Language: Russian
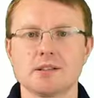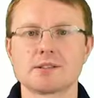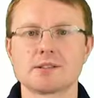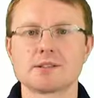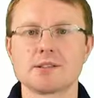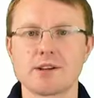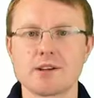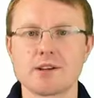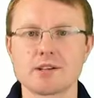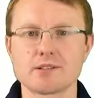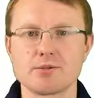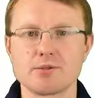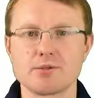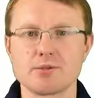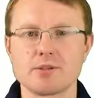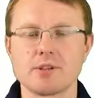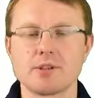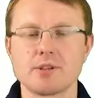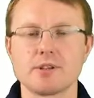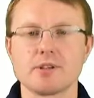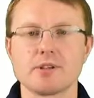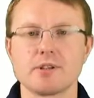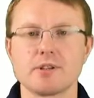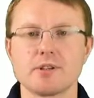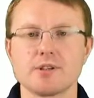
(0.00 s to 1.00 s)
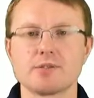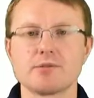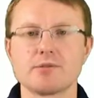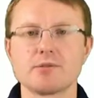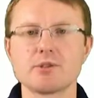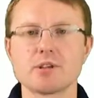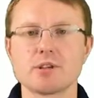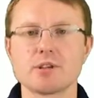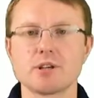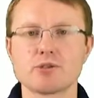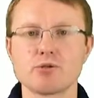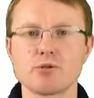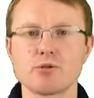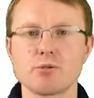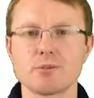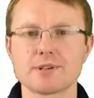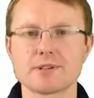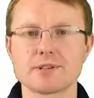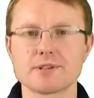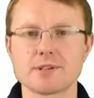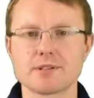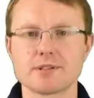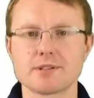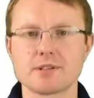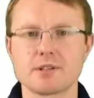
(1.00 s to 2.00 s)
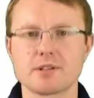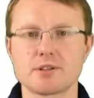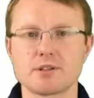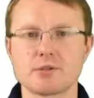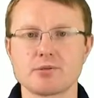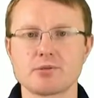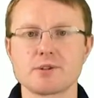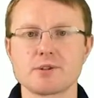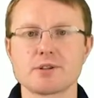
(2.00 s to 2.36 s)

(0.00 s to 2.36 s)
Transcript: Здравствуйте! Сегодня хочу вам рассказать